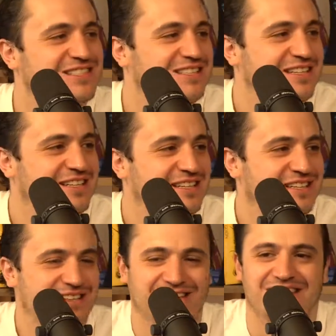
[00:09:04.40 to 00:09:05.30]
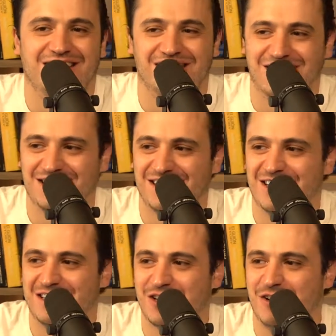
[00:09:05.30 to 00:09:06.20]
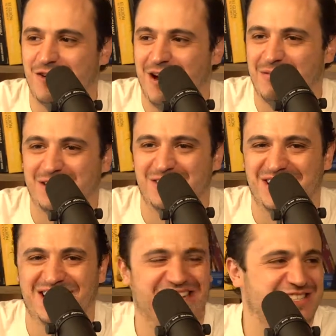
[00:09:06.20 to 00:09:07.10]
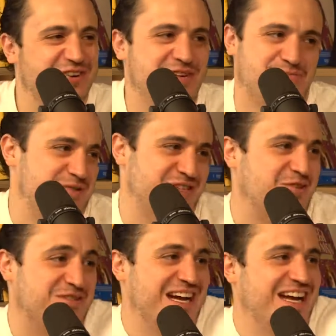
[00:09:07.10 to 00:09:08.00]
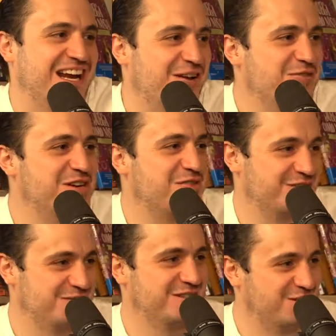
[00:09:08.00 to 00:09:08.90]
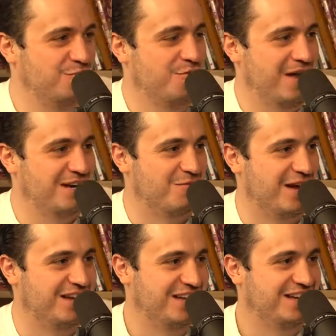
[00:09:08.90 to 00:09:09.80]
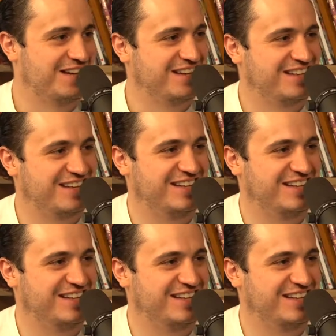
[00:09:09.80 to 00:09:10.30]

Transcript: de, de, de Chico ¿no? De donde él nació y pues se dio cuenta que era el único. Entonces tú, al igual de.